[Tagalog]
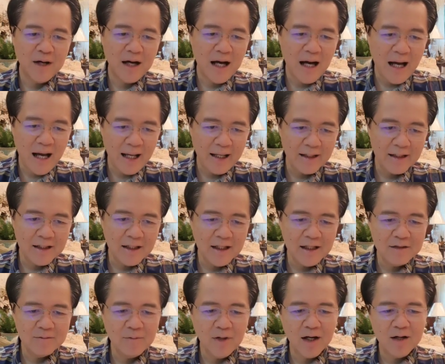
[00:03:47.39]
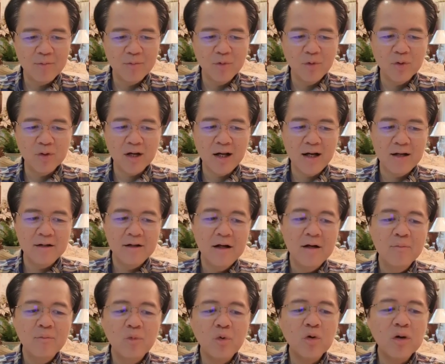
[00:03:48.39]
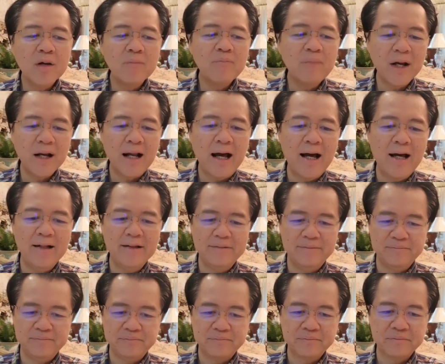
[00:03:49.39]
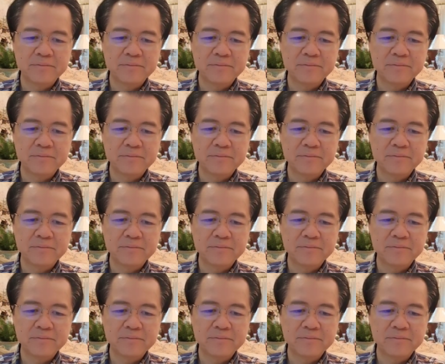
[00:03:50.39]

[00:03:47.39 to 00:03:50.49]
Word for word: mga hiking, mga mura, murang paraan.